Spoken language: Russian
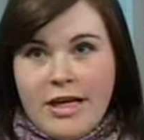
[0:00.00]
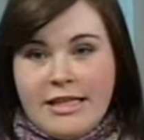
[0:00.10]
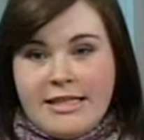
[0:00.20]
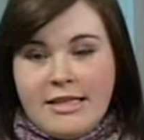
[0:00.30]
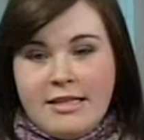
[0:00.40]

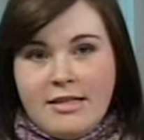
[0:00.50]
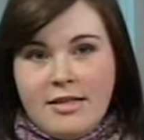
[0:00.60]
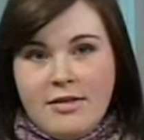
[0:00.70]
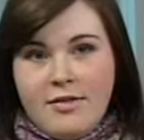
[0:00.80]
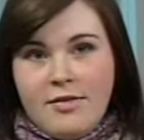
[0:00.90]

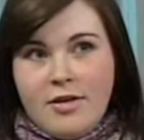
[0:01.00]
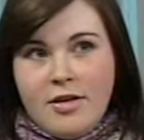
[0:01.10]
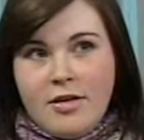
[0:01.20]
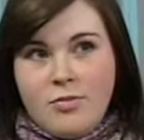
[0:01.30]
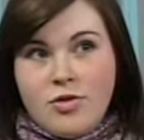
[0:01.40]

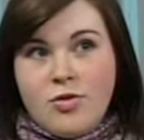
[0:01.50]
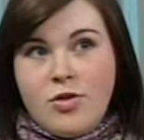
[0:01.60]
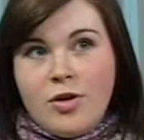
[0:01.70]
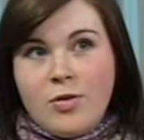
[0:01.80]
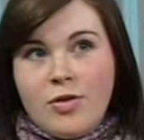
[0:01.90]
инициативе
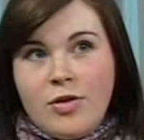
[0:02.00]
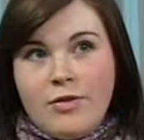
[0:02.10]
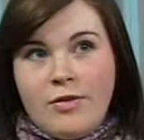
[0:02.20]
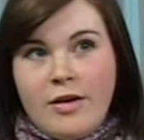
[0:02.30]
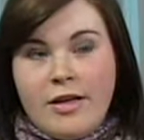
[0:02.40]

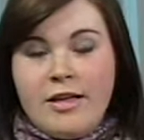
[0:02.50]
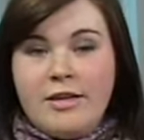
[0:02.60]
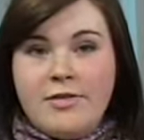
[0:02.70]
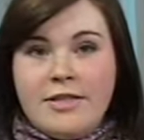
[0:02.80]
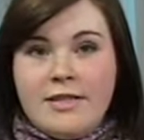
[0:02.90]
Международного
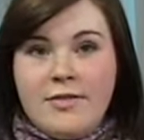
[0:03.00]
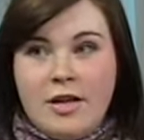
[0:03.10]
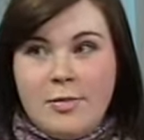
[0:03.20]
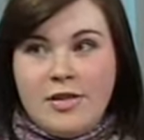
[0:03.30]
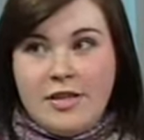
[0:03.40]

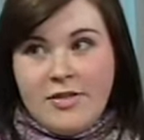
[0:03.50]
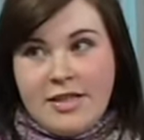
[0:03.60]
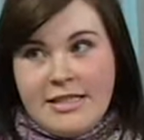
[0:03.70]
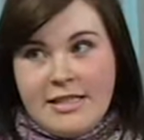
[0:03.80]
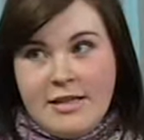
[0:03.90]
кинофестиваля
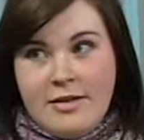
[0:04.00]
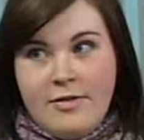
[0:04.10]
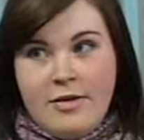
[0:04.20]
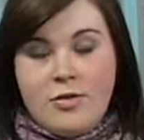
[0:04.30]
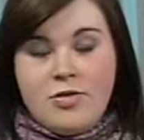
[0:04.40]

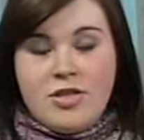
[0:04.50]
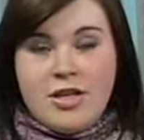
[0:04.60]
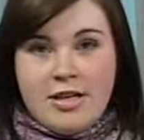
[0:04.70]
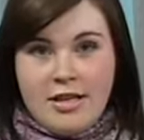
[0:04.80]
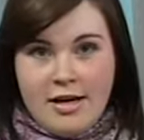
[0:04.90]
благотворительного
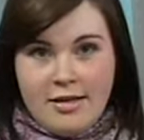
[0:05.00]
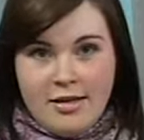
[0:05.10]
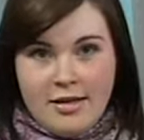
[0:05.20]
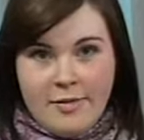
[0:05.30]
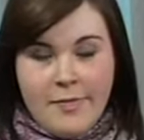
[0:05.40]
«Лучезарный
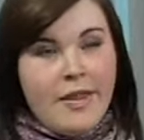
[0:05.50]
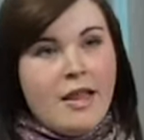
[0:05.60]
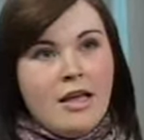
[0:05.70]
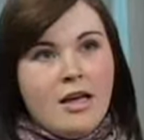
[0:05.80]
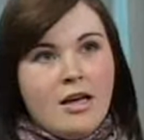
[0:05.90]
ангел»
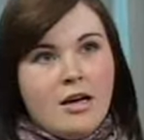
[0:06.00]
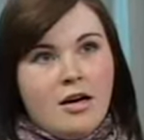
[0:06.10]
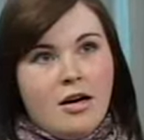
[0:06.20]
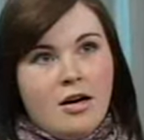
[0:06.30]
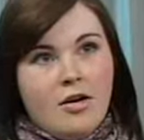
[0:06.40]

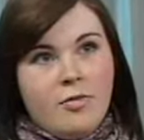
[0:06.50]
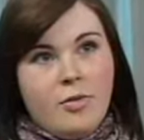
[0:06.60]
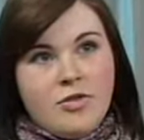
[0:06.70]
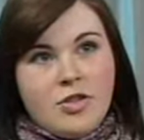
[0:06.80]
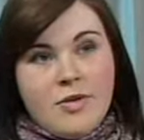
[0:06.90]
А, в
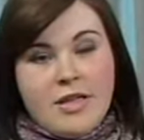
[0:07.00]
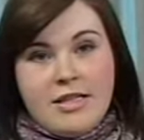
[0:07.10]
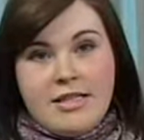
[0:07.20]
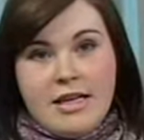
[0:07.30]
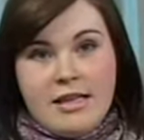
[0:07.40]
бывшем
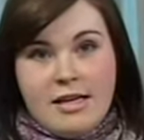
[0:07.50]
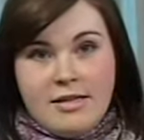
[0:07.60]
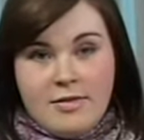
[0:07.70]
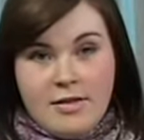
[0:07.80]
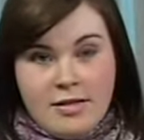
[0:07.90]

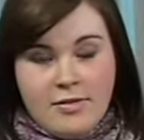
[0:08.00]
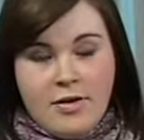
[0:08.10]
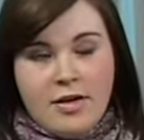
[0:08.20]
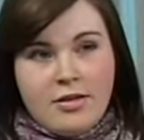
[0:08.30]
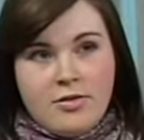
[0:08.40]
кинотеатре
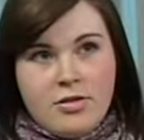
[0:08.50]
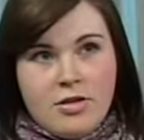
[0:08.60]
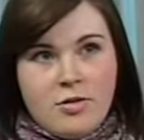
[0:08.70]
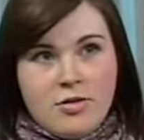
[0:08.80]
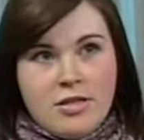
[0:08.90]
«Литва», который
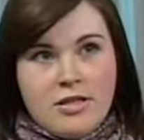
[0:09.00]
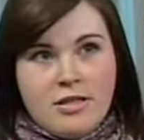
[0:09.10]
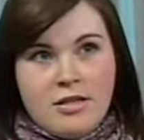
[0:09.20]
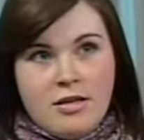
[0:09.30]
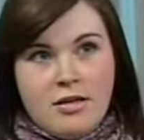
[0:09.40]

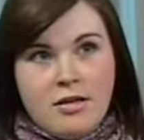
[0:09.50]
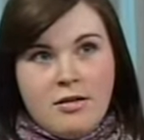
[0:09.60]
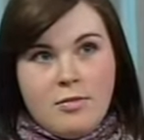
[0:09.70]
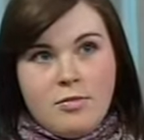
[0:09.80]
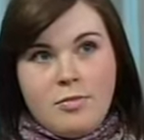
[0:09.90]
находится а,